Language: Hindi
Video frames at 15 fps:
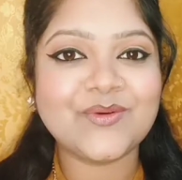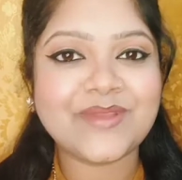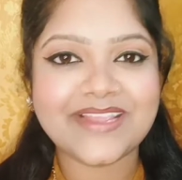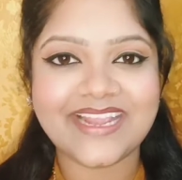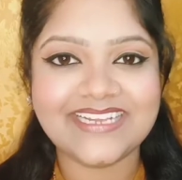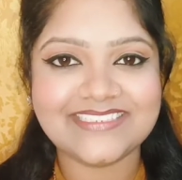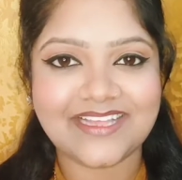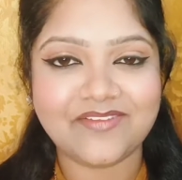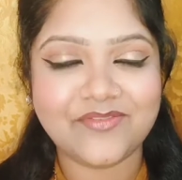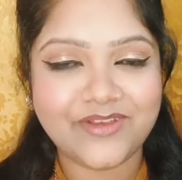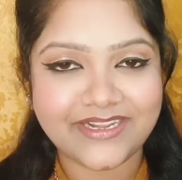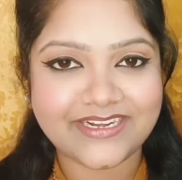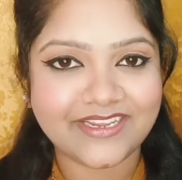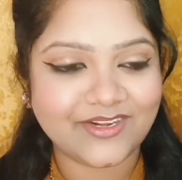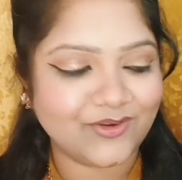ओके गाइज आप
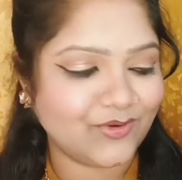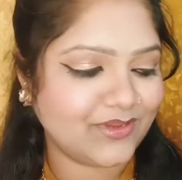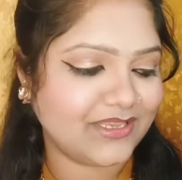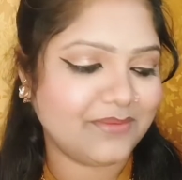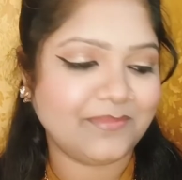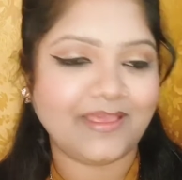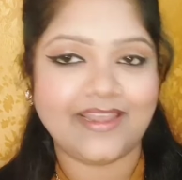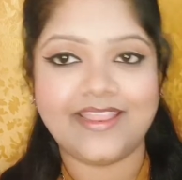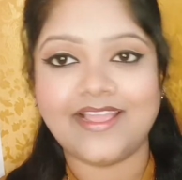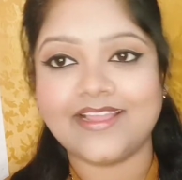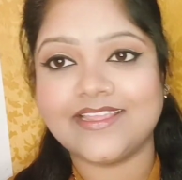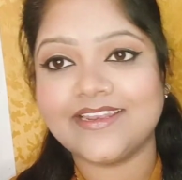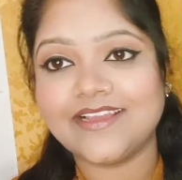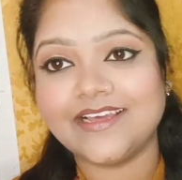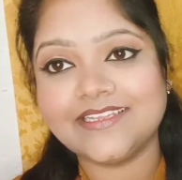वेट कर रहे होंगे कि मैंने
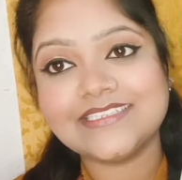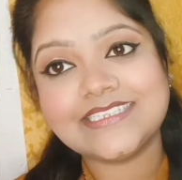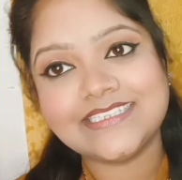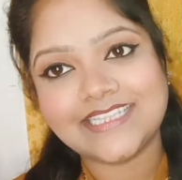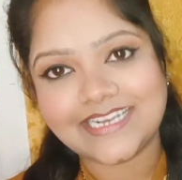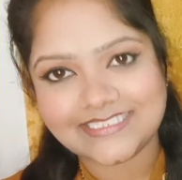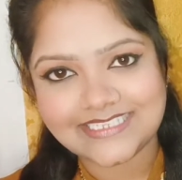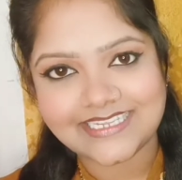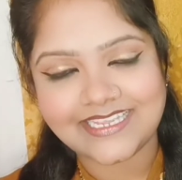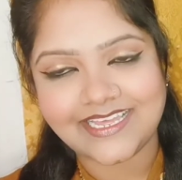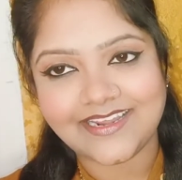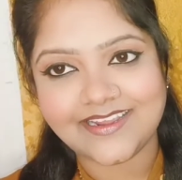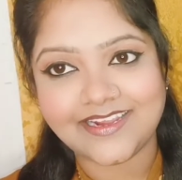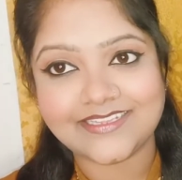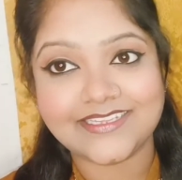आखिरकार इसके अंदर ऐसा क्या
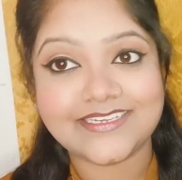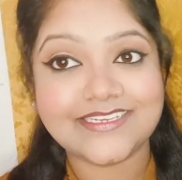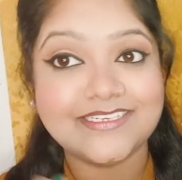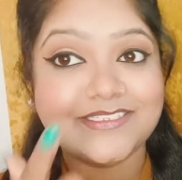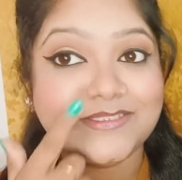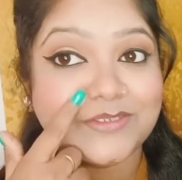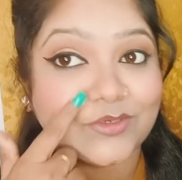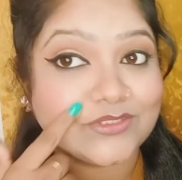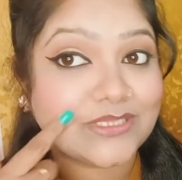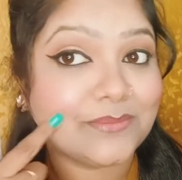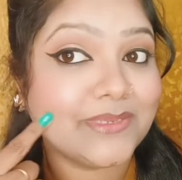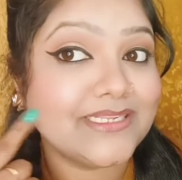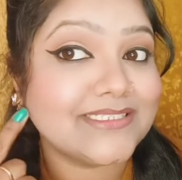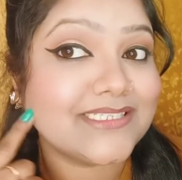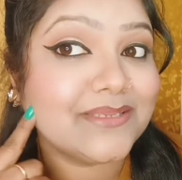लगाया था कि जैसे
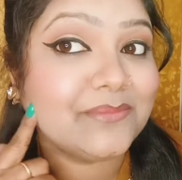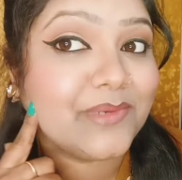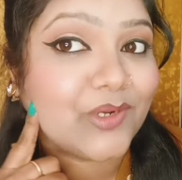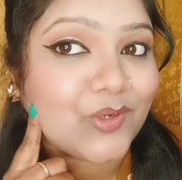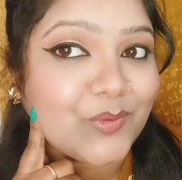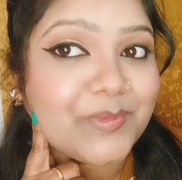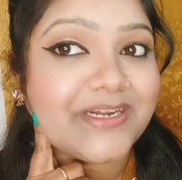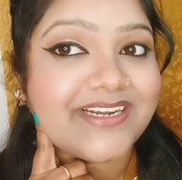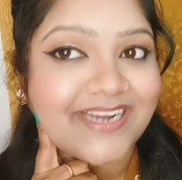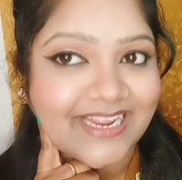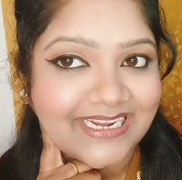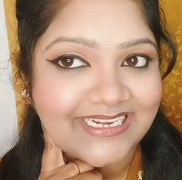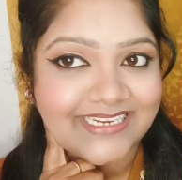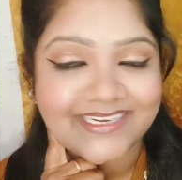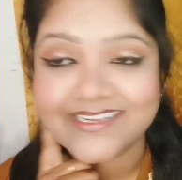मेरी स्किन बिल्कुल भी ड्राई
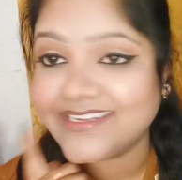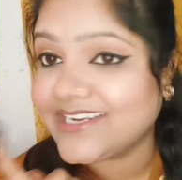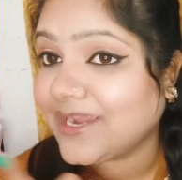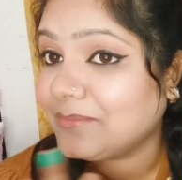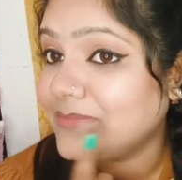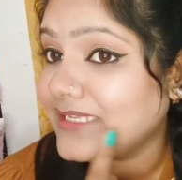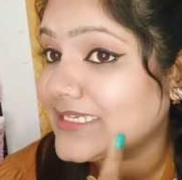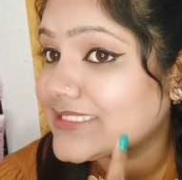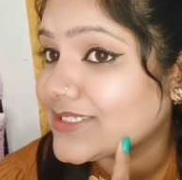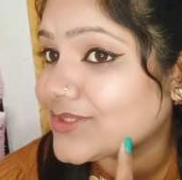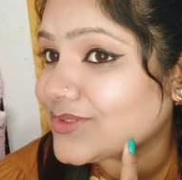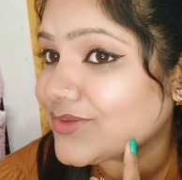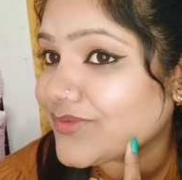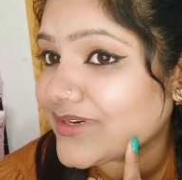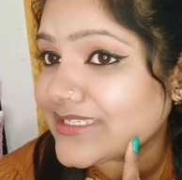नहीं लग रही आप देख
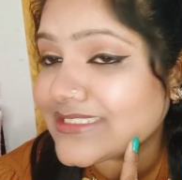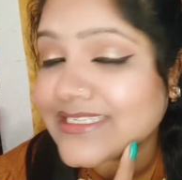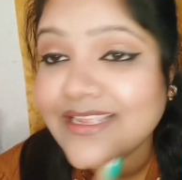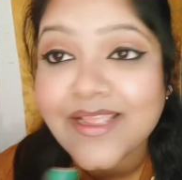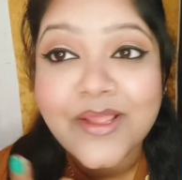सकते हो फ्रेंड्स